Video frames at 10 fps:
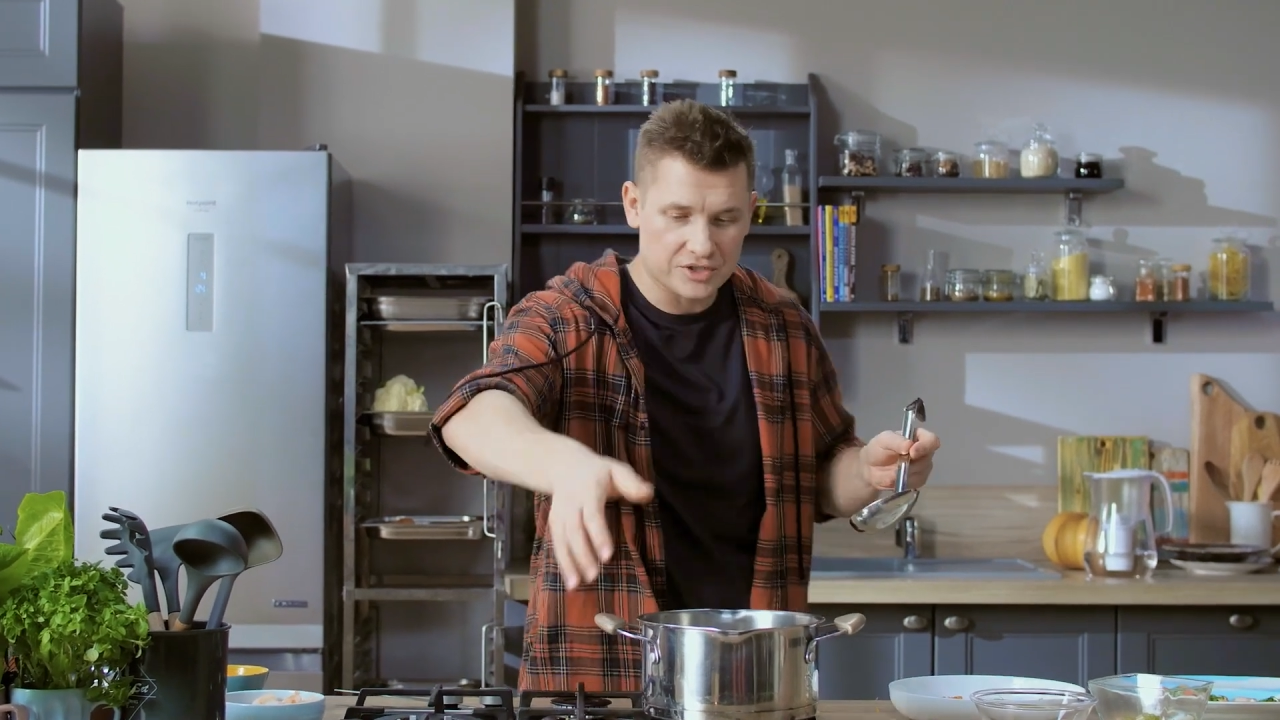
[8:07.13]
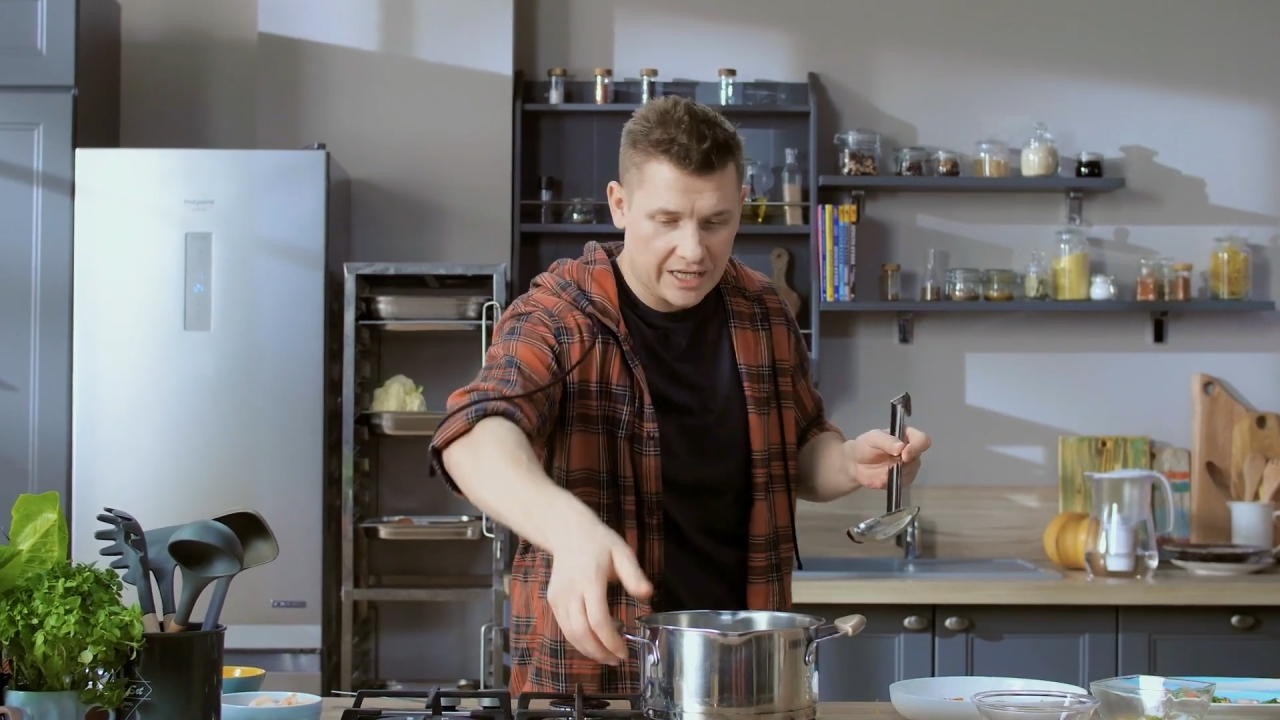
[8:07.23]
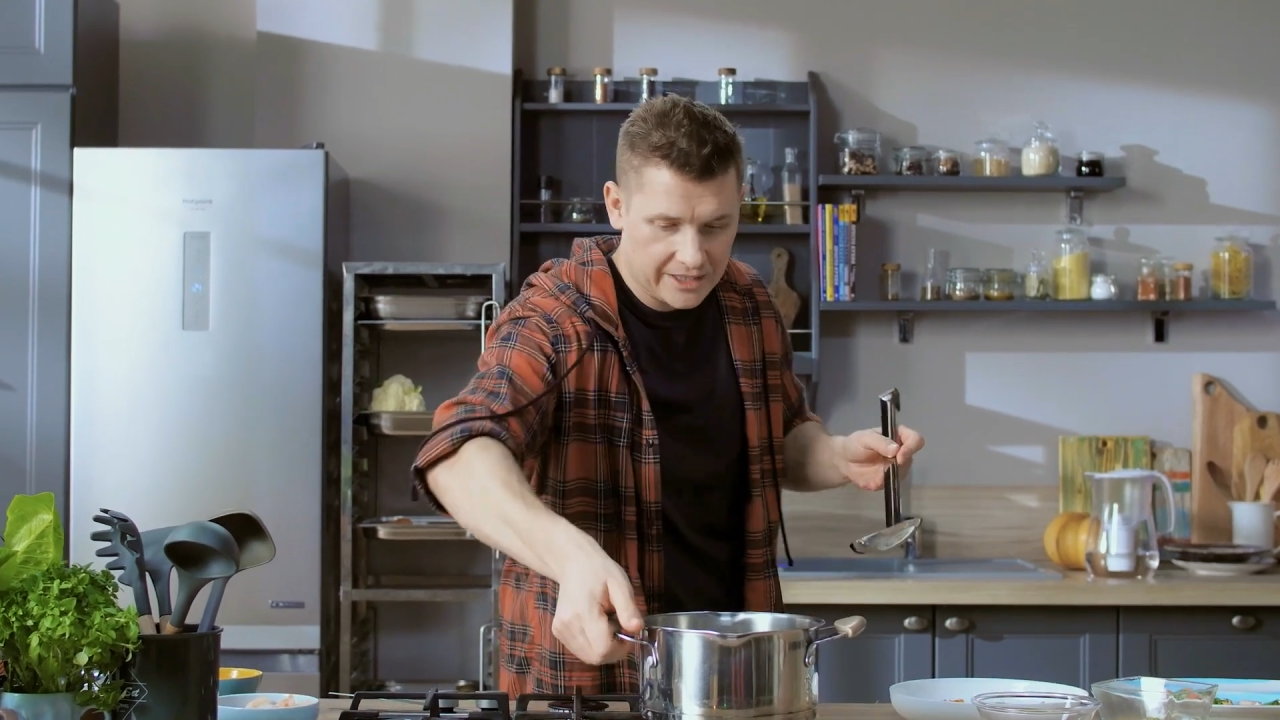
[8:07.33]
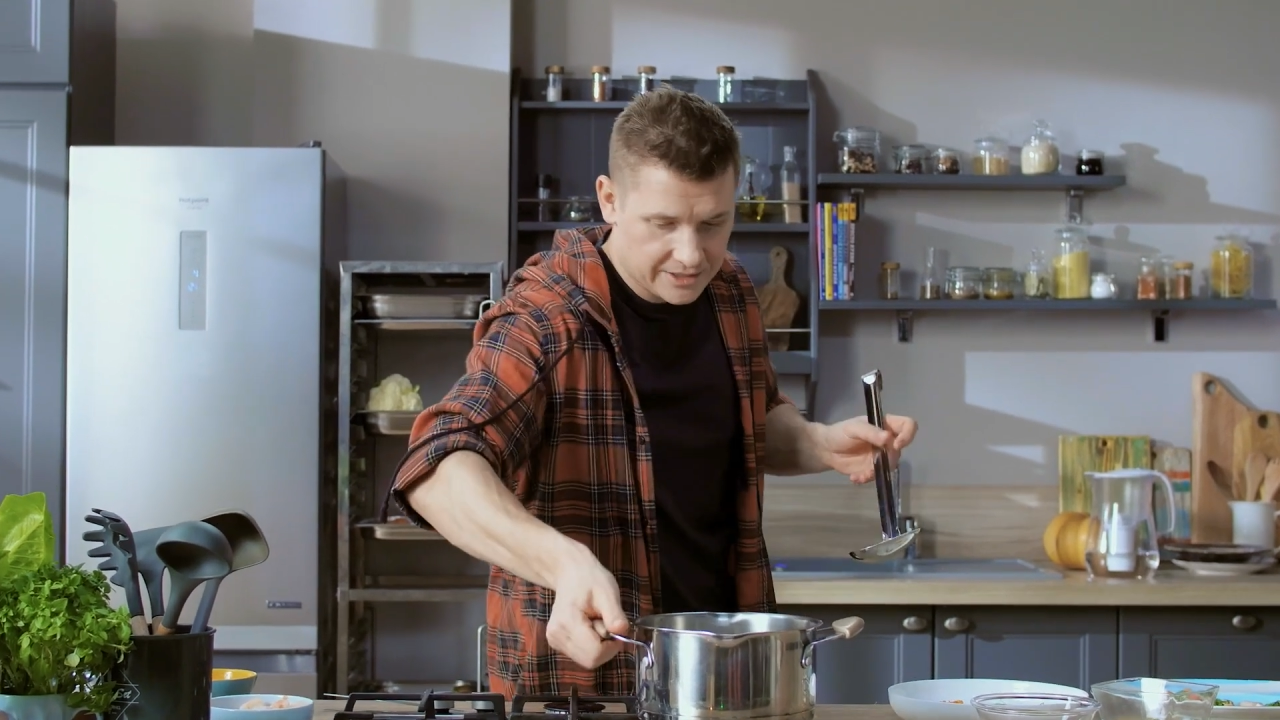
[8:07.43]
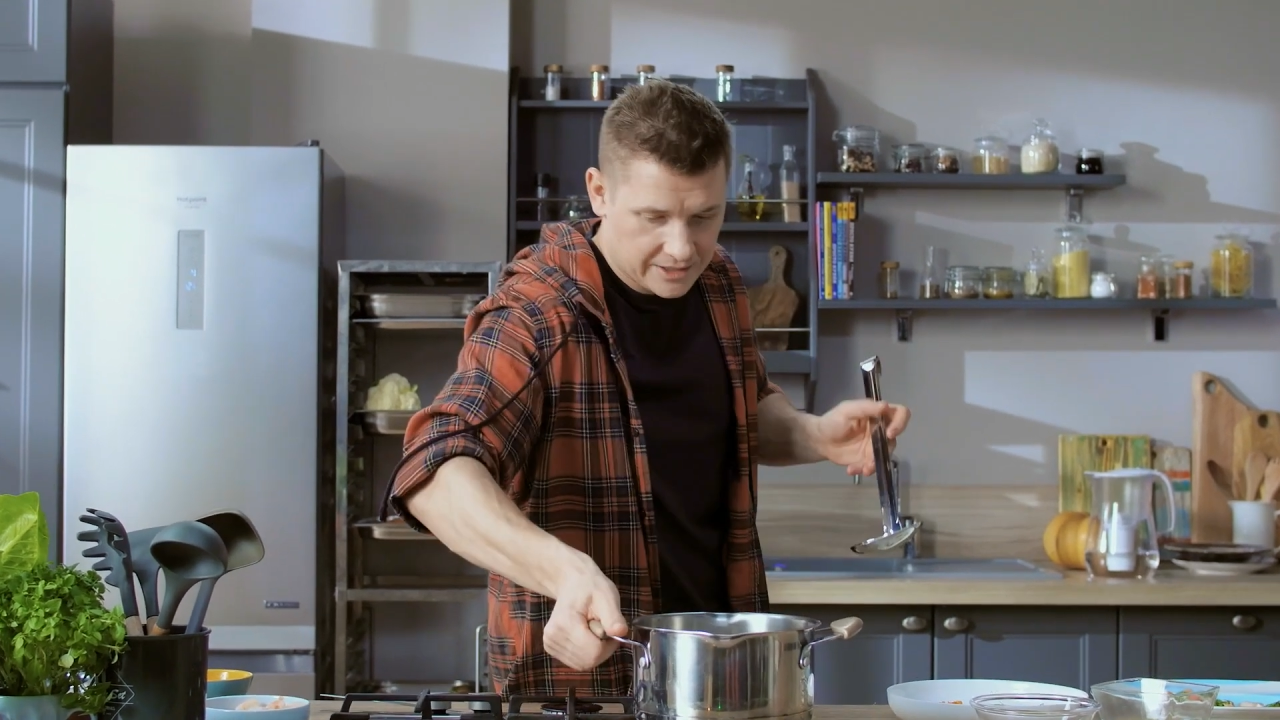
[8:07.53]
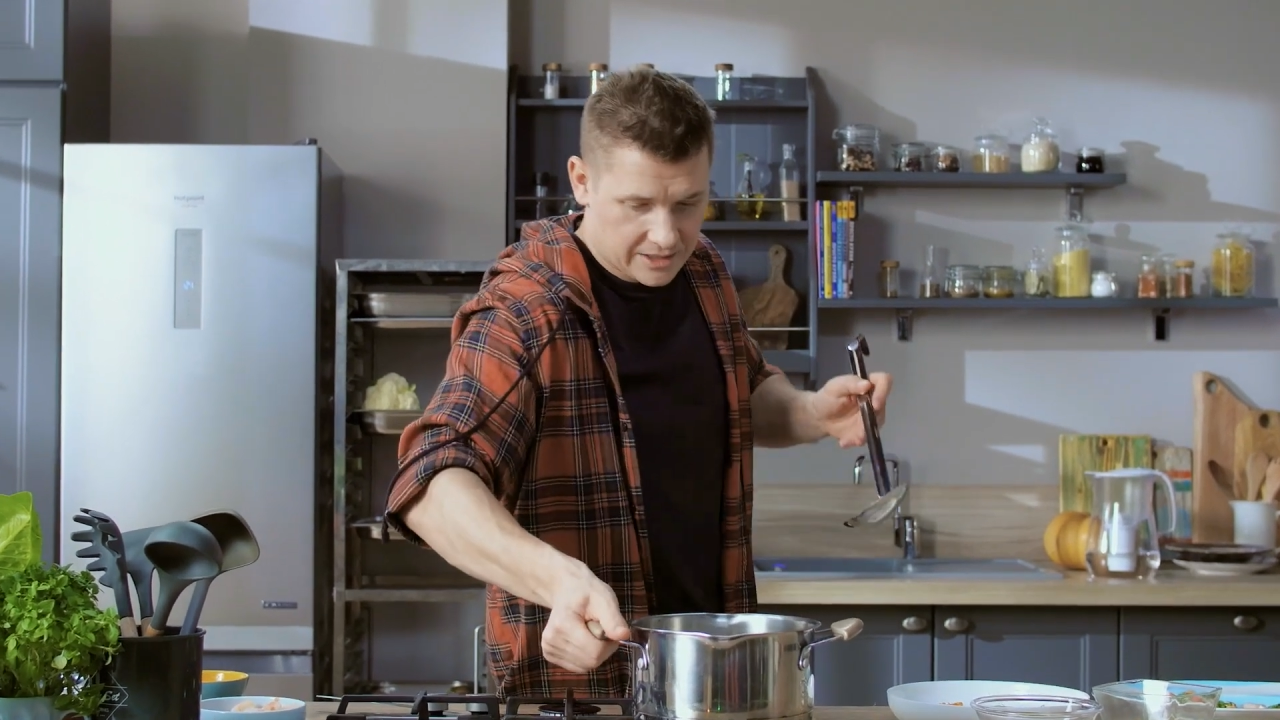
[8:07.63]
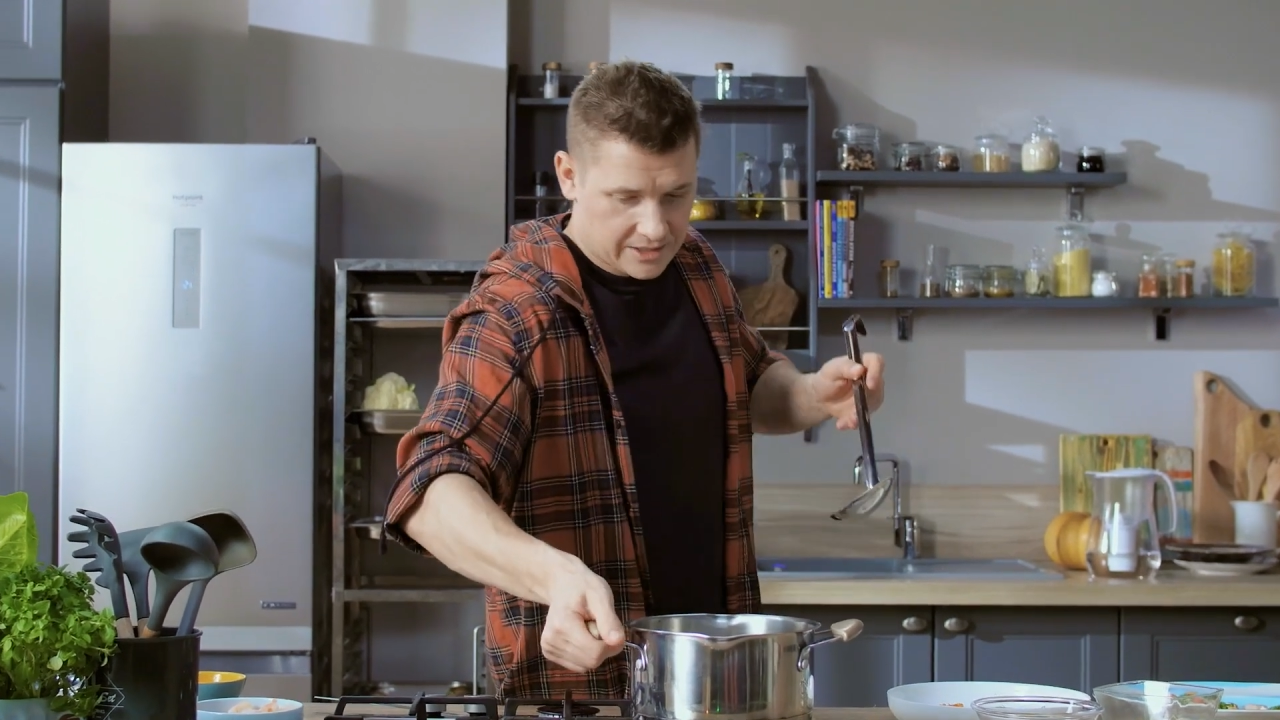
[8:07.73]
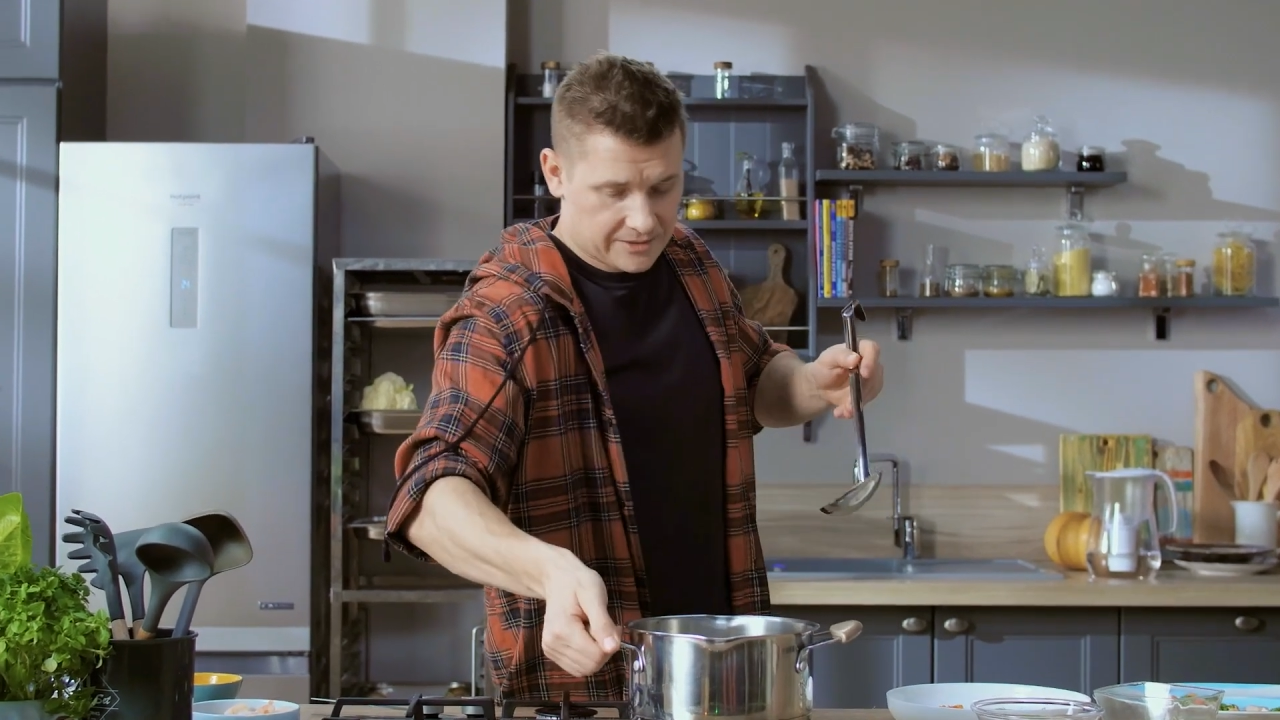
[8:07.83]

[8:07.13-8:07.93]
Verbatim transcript: ее залить.